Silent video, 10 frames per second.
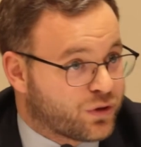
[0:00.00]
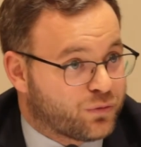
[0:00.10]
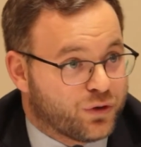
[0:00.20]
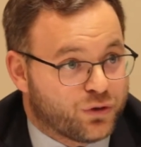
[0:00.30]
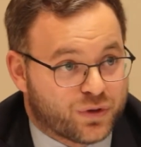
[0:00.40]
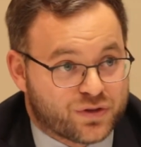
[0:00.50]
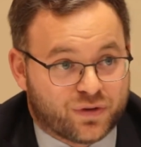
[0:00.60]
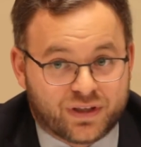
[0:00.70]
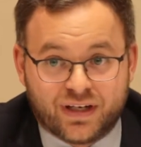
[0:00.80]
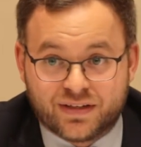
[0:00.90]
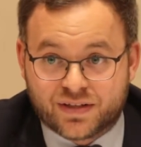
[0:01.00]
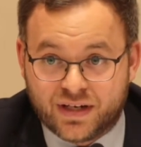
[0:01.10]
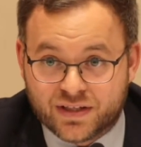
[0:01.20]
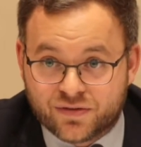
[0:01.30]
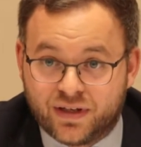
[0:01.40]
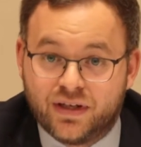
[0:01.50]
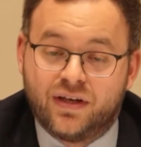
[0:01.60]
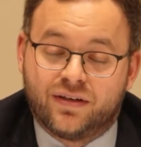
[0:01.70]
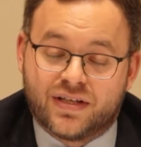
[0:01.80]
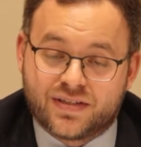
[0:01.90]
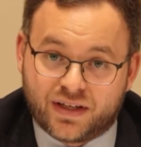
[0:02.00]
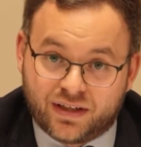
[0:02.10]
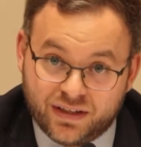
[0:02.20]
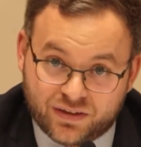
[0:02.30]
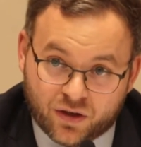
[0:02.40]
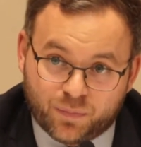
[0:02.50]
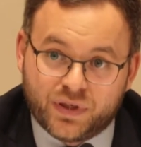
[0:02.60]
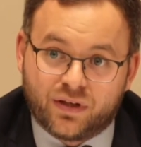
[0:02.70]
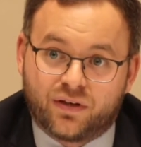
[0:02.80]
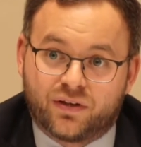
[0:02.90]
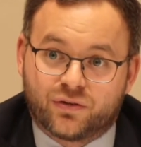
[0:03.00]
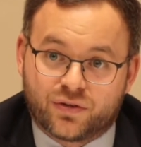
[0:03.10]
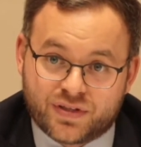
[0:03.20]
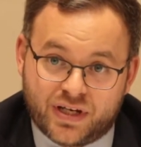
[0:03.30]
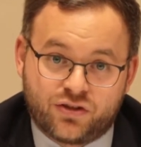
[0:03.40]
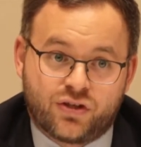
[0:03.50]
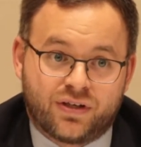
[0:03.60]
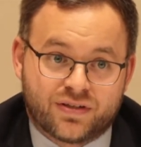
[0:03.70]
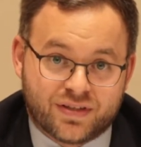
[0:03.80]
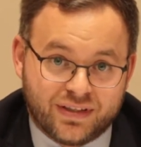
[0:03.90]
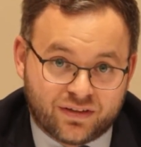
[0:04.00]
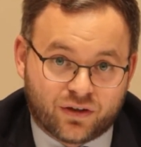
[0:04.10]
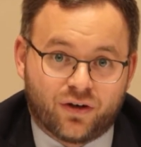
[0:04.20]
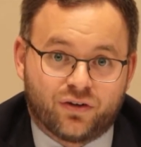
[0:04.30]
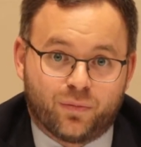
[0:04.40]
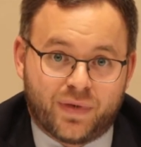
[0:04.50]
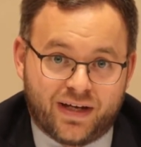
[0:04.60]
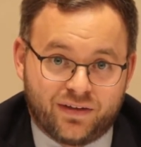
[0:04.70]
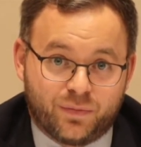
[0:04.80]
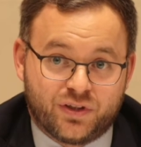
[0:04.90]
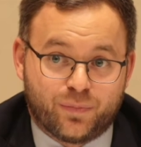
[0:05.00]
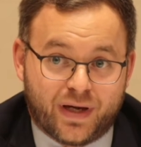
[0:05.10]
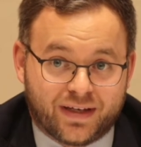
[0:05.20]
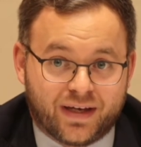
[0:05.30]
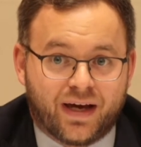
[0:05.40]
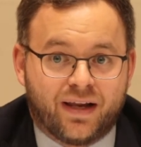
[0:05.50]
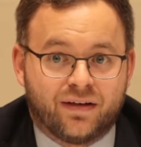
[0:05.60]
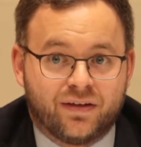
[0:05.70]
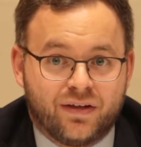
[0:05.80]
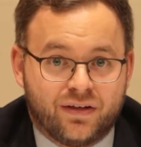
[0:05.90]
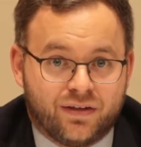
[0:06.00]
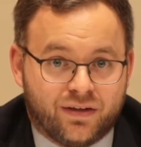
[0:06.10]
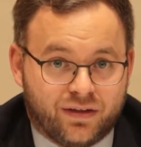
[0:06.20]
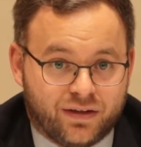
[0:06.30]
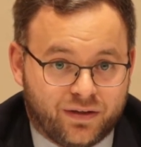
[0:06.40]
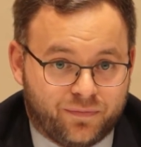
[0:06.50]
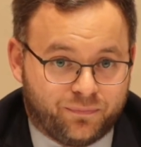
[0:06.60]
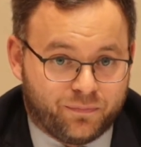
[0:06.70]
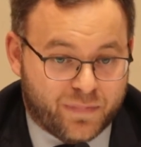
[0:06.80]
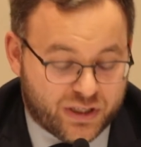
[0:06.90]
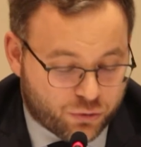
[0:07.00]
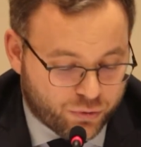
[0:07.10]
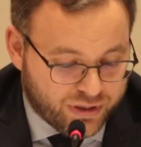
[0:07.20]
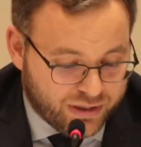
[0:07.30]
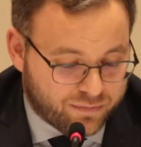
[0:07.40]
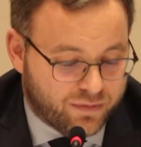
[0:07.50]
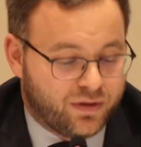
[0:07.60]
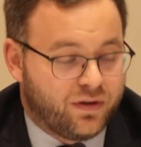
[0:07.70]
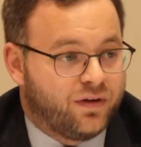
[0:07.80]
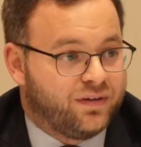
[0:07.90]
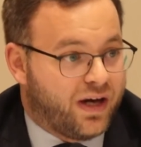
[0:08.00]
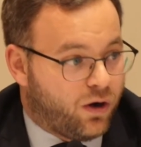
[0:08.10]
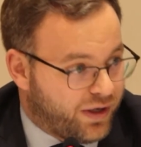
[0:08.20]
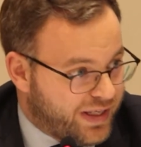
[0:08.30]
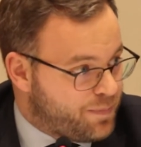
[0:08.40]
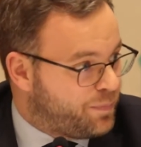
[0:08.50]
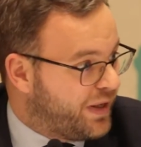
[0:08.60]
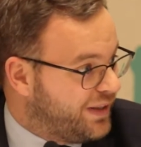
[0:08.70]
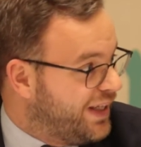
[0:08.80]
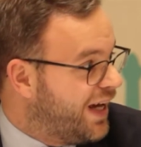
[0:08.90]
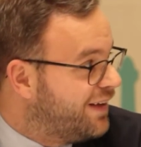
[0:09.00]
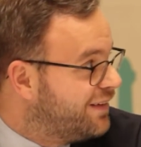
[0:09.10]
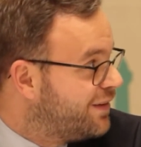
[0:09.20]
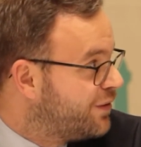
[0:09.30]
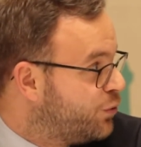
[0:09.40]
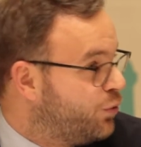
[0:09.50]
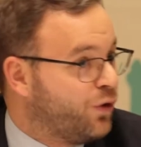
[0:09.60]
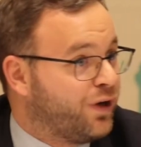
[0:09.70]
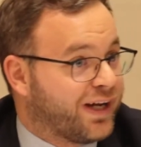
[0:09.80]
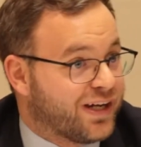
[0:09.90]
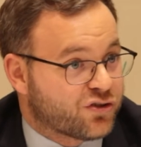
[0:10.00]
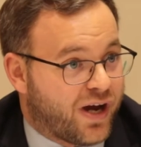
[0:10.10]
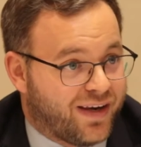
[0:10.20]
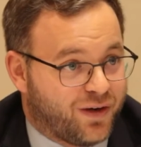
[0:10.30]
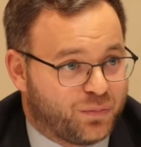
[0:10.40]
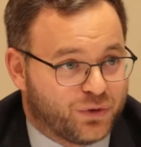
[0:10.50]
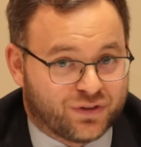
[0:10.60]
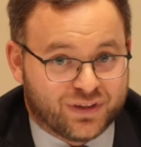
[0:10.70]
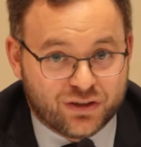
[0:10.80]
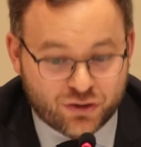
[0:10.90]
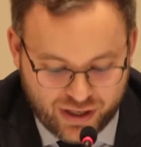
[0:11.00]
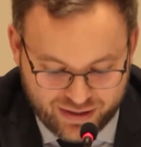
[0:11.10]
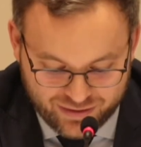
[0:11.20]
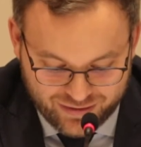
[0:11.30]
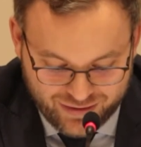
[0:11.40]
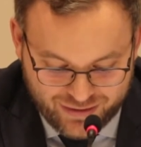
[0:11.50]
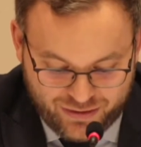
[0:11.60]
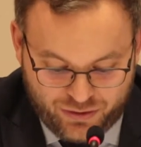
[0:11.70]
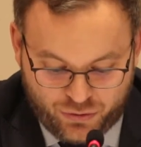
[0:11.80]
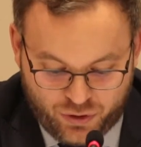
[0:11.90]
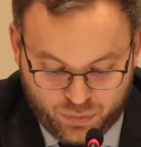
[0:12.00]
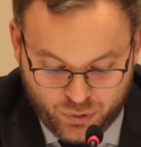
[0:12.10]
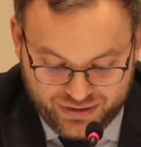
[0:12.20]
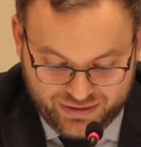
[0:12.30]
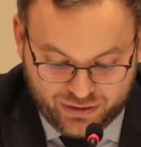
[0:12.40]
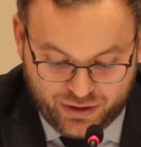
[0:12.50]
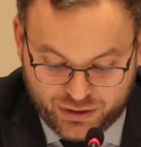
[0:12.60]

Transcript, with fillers: 1956 und auch 1990 89, 80 auch, aber das sind seltene Momente. Wie gesagt, Einheit ist eine besondere Gabe, die es zu schätzen gilt. Und wenn es keine solche